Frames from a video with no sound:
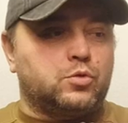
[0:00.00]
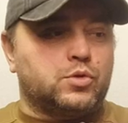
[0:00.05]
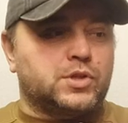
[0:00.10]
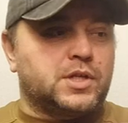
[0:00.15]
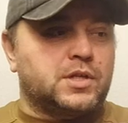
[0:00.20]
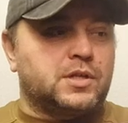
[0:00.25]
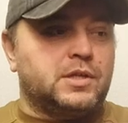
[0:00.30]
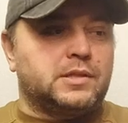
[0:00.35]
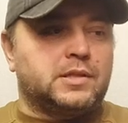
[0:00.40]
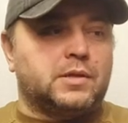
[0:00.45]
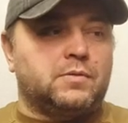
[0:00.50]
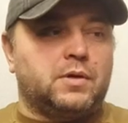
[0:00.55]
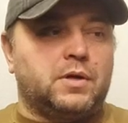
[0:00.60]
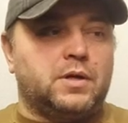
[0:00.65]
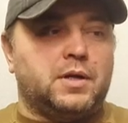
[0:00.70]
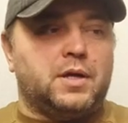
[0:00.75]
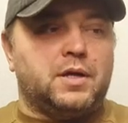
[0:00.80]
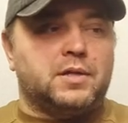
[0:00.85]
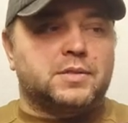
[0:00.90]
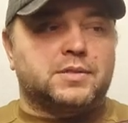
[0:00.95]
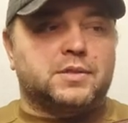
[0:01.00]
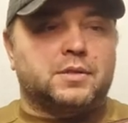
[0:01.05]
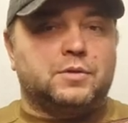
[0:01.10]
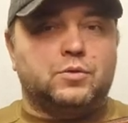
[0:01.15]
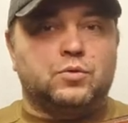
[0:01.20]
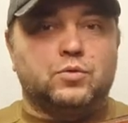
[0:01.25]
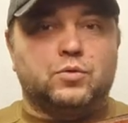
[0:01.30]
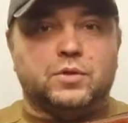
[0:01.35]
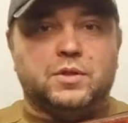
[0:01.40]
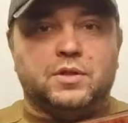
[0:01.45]
тоже где-то валяется,
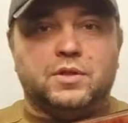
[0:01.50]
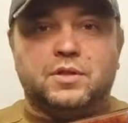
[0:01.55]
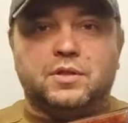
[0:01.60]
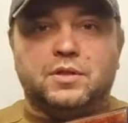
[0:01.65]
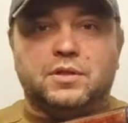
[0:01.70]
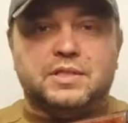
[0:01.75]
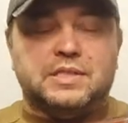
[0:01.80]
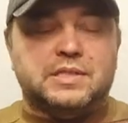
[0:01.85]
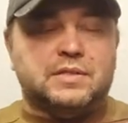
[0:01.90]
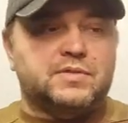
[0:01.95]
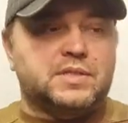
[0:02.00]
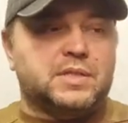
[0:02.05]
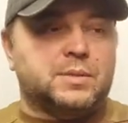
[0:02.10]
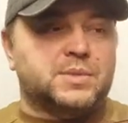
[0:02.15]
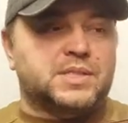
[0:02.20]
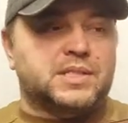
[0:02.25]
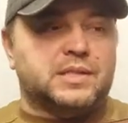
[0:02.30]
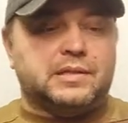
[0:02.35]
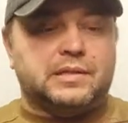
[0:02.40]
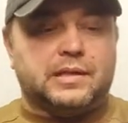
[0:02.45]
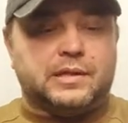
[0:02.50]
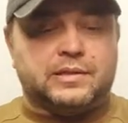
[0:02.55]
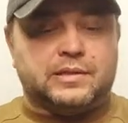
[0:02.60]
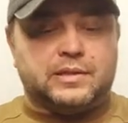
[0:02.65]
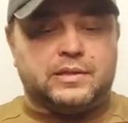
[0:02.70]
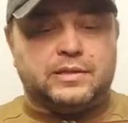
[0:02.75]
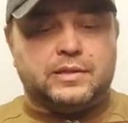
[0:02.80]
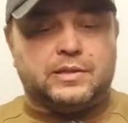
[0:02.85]
ну и не совсем стандартный